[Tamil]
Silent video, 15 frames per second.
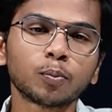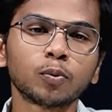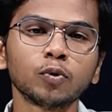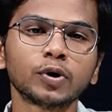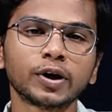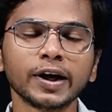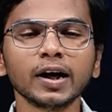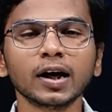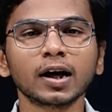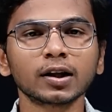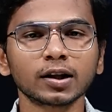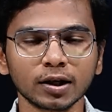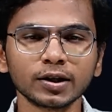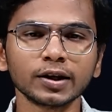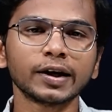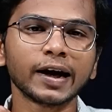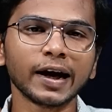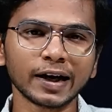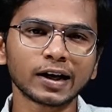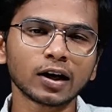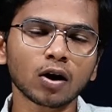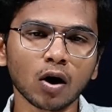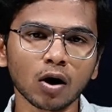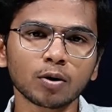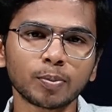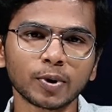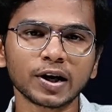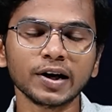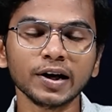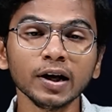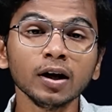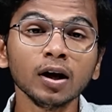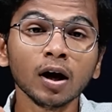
பூட்டி அதாவது கேட்டில் லாக் பண்ணி